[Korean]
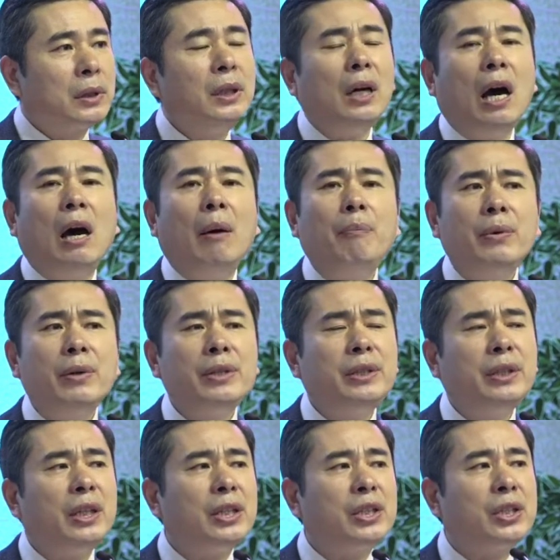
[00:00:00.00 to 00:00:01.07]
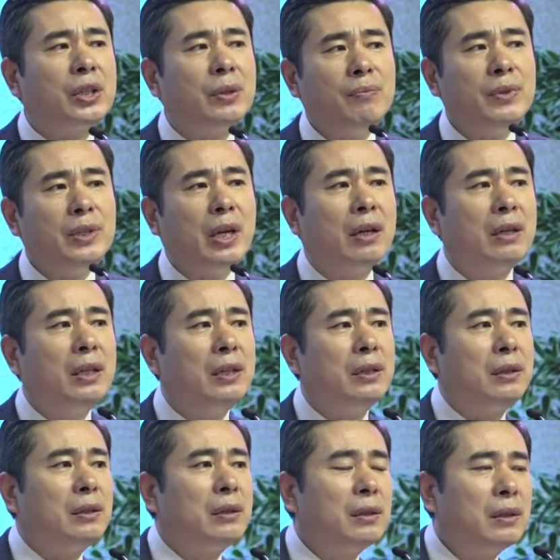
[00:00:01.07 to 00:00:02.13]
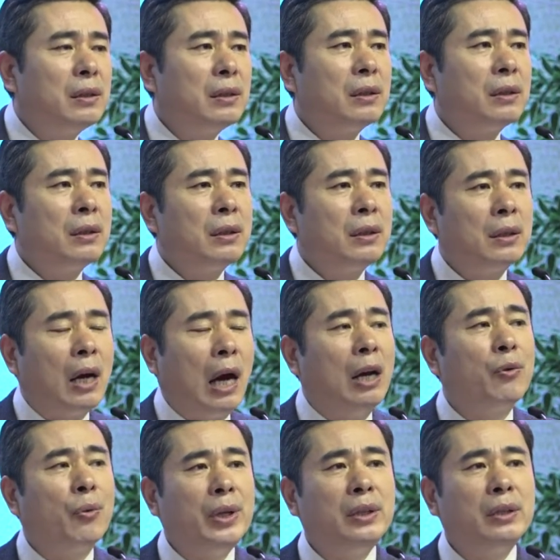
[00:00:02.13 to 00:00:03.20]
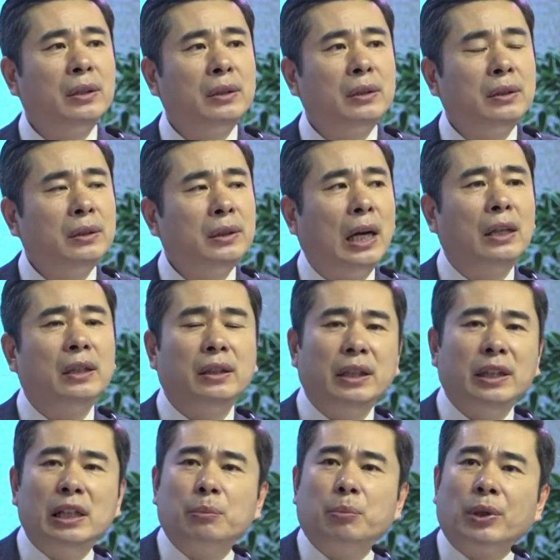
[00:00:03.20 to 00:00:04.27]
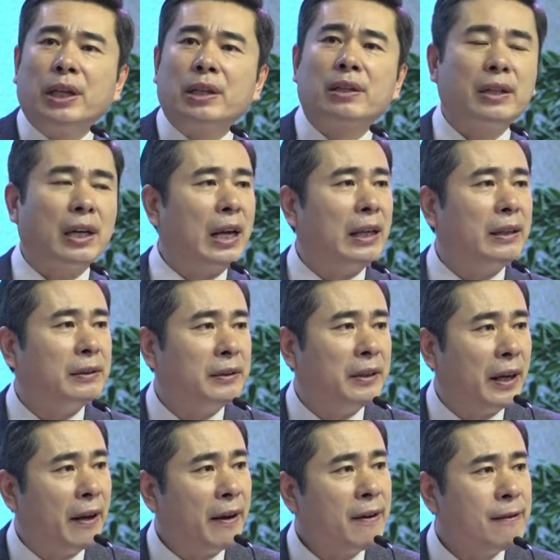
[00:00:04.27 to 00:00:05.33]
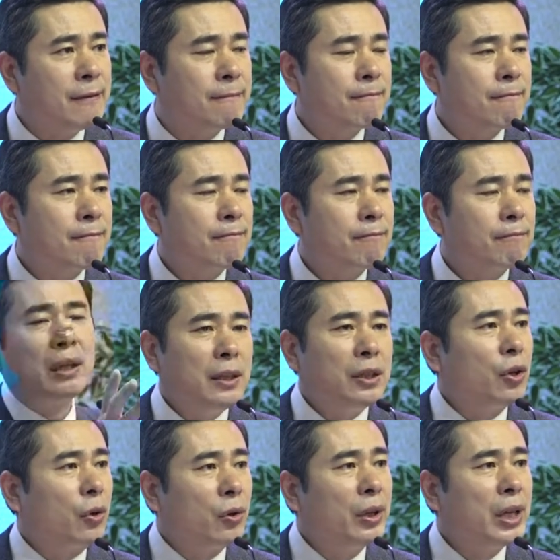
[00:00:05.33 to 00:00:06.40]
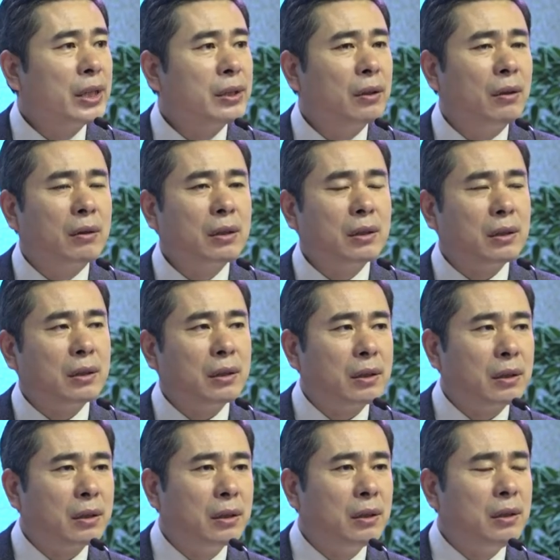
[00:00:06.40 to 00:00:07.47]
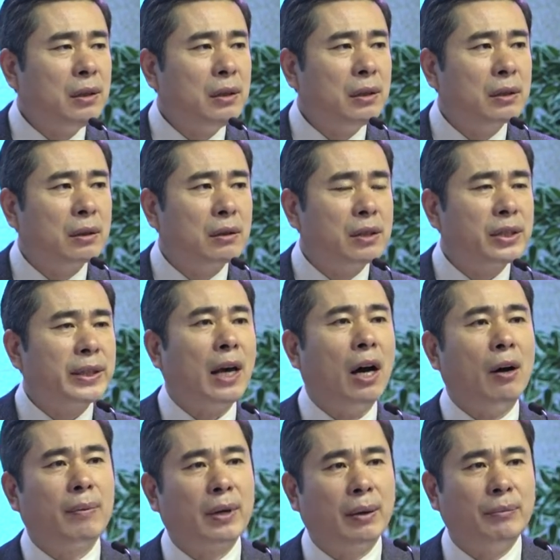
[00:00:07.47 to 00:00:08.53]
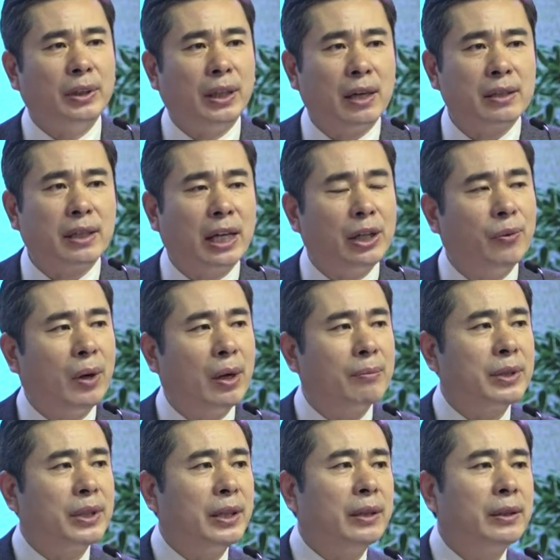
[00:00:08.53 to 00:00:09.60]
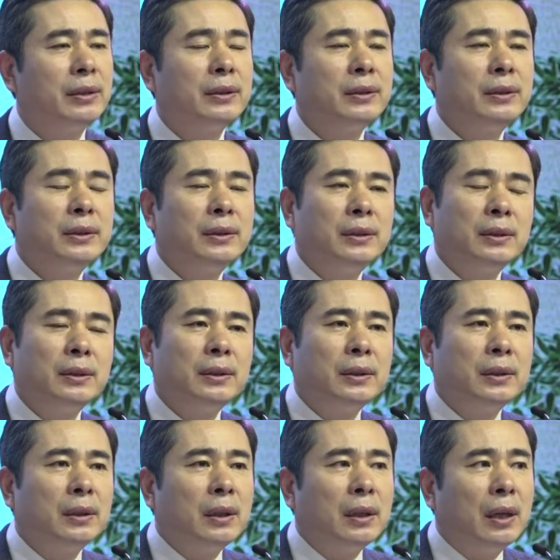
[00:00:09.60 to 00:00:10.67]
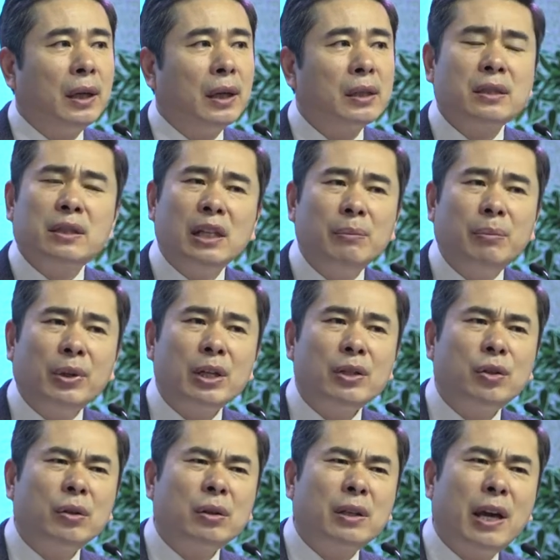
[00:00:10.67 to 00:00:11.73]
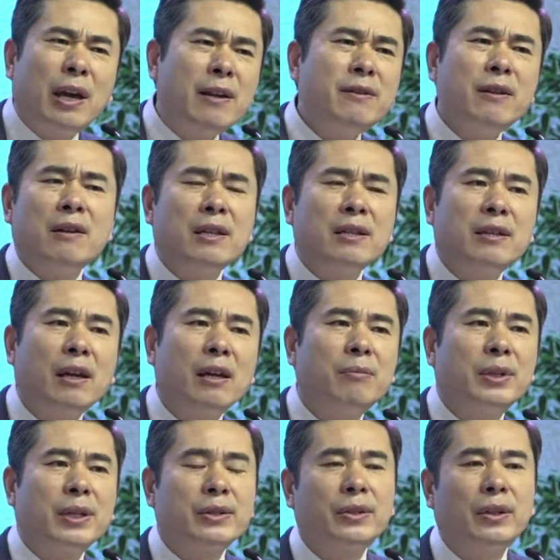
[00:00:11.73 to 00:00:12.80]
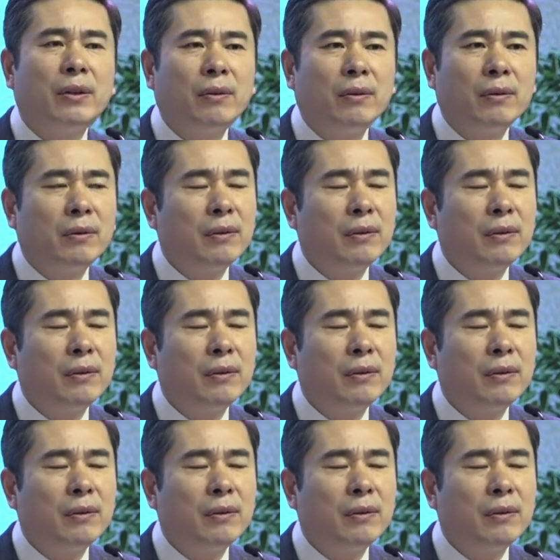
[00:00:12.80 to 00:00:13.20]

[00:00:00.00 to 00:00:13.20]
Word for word: 그 아버지의 심장을 알고 있는 딸들이 일본에서 살았는데 결혼해서 큰 그런 사업을 합니다. 사위와 함께. 예, 그래서 일본에서 굉장한 사업을 했어요.